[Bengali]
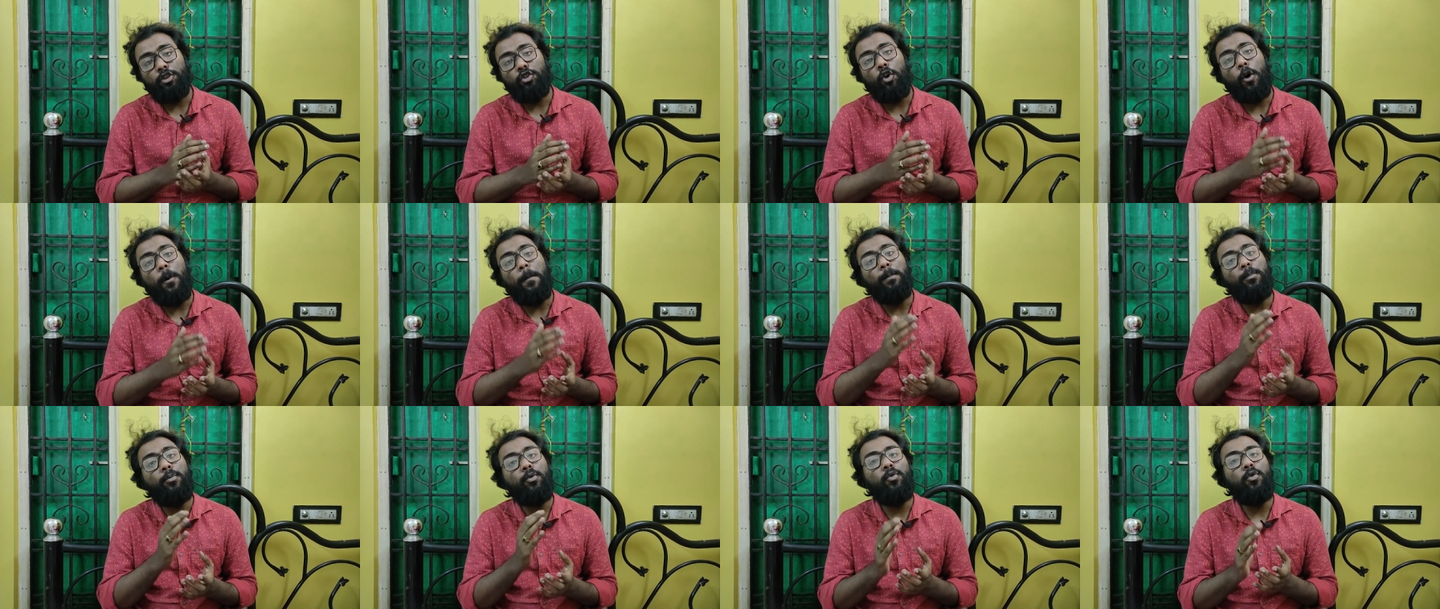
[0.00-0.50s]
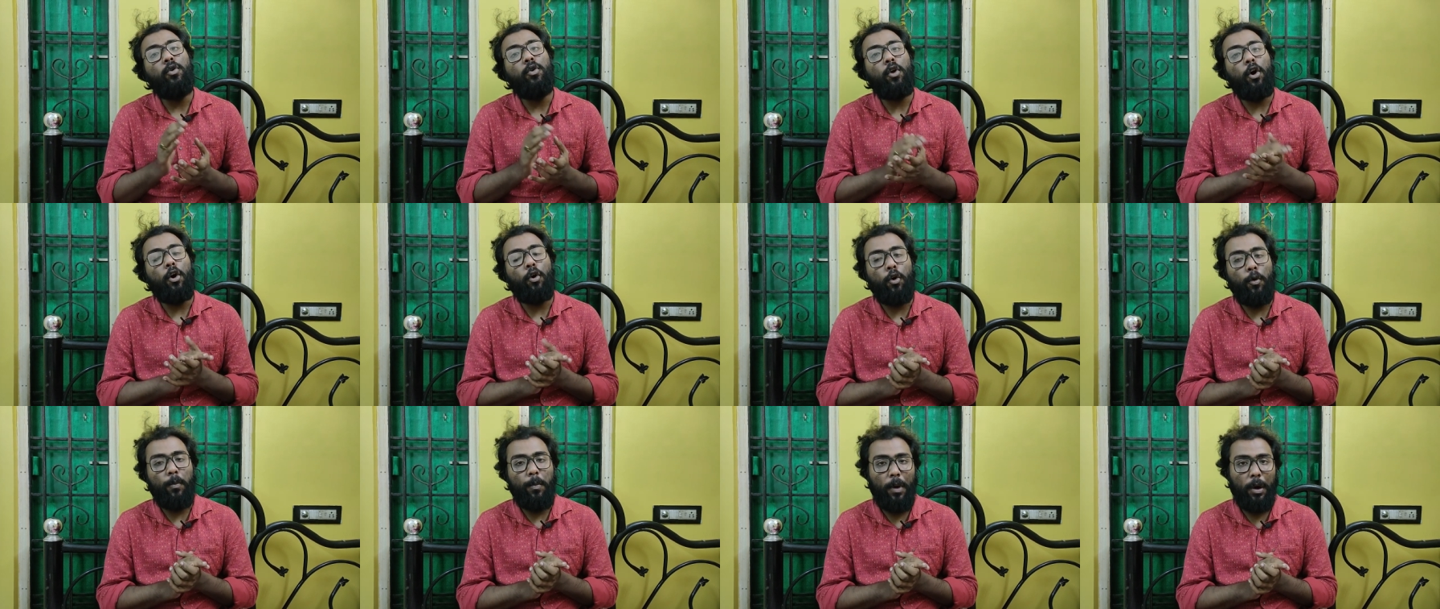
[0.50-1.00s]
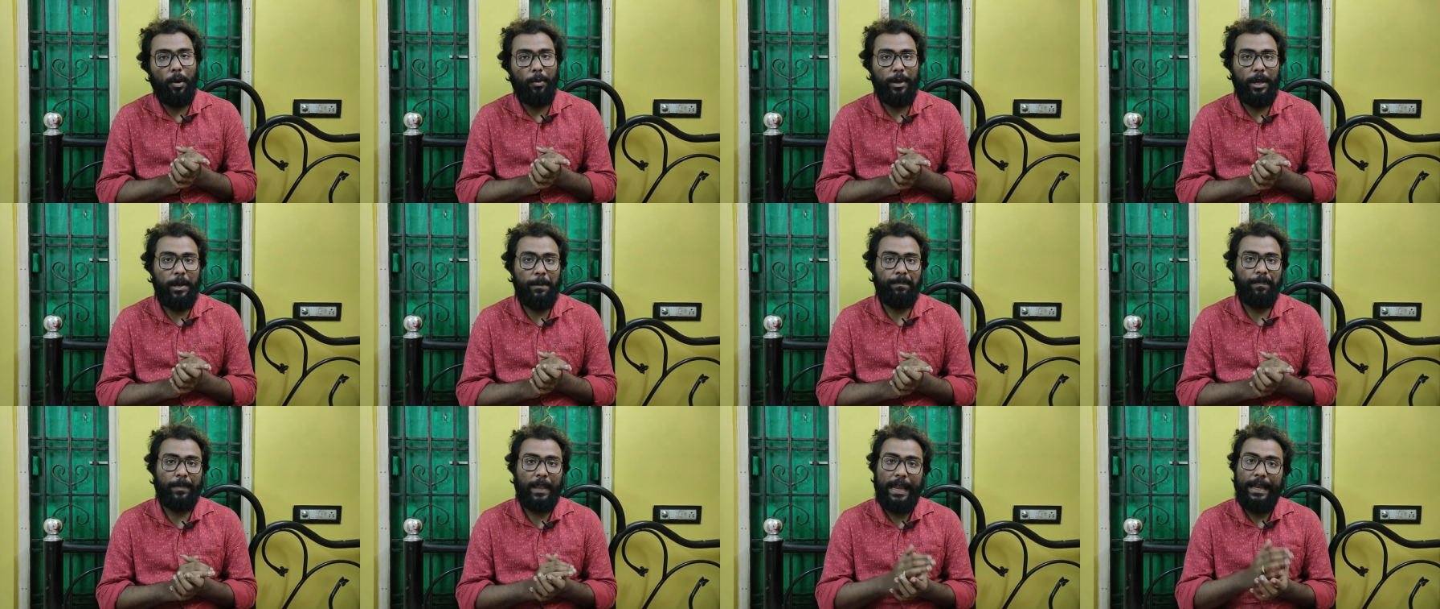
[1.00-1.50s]
সম্পূর্ণ রকমভাবে
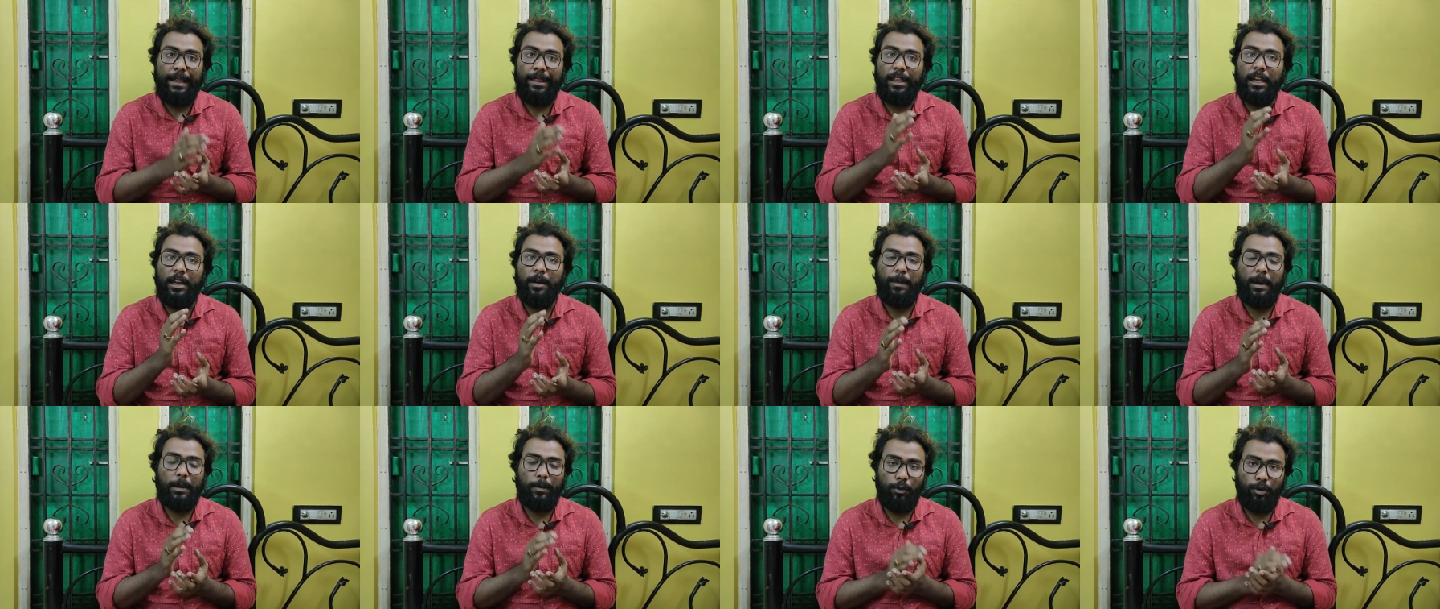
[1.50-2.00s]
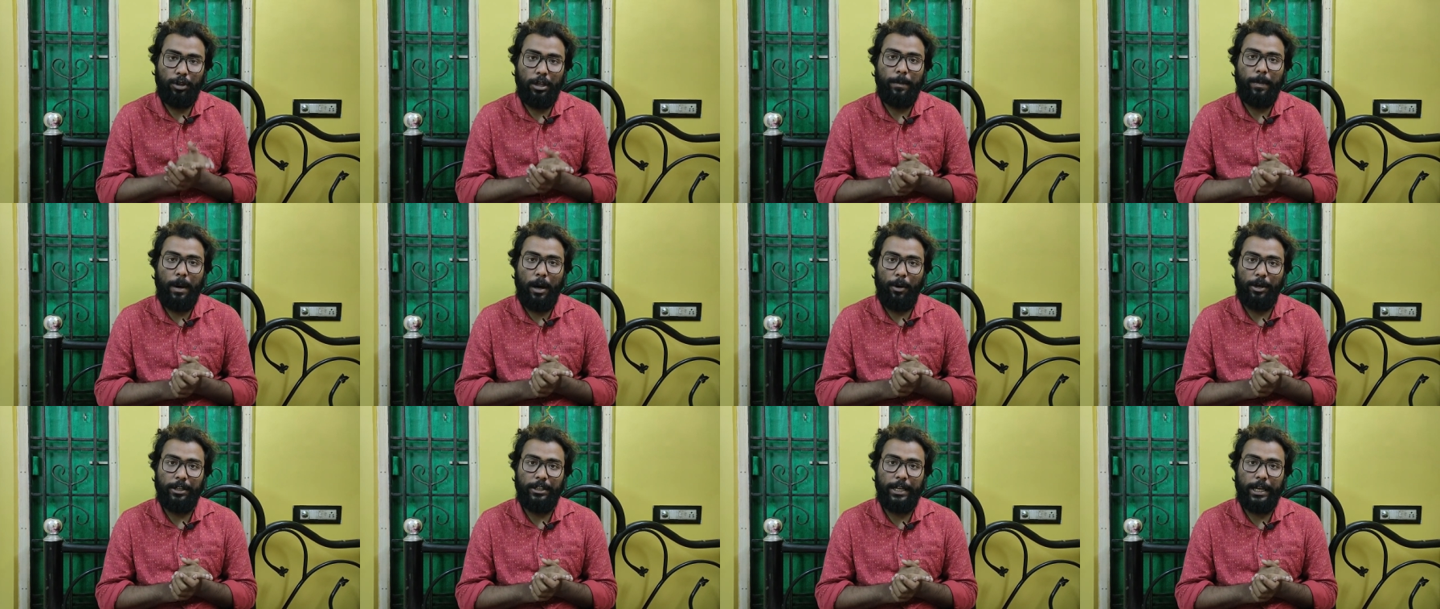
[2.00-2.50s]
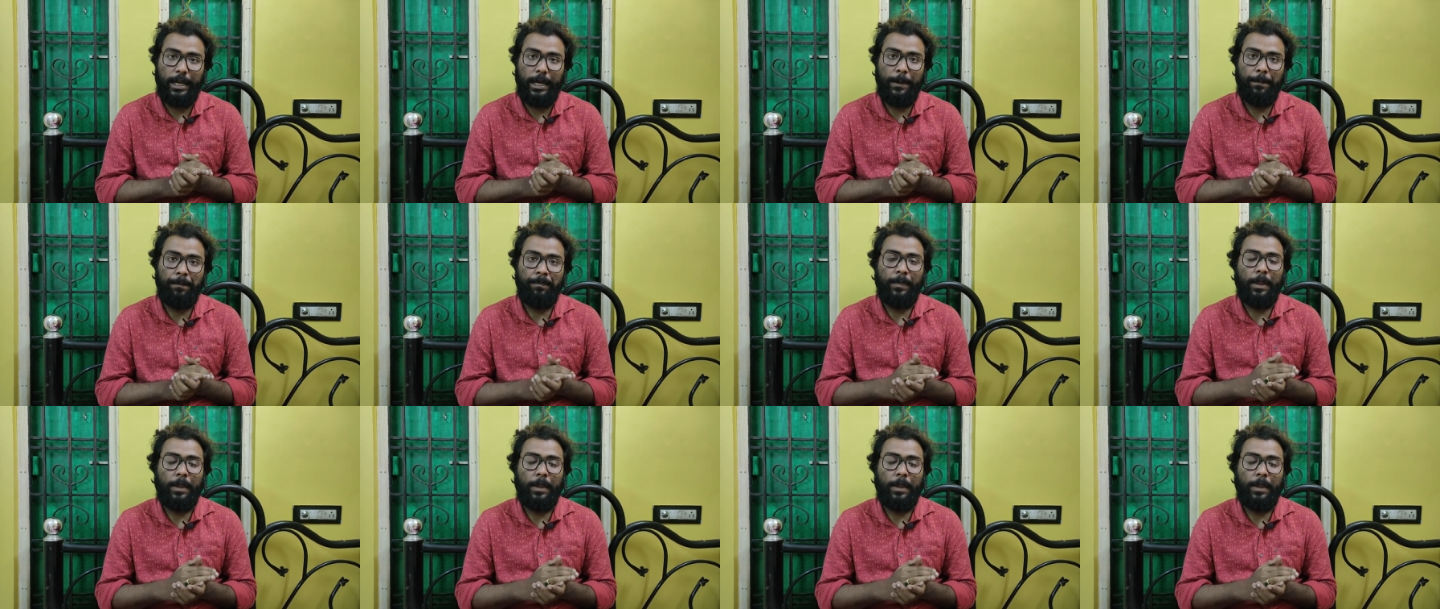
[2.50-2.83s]
এই সিনেমার মধ্যে পাওয়া যায়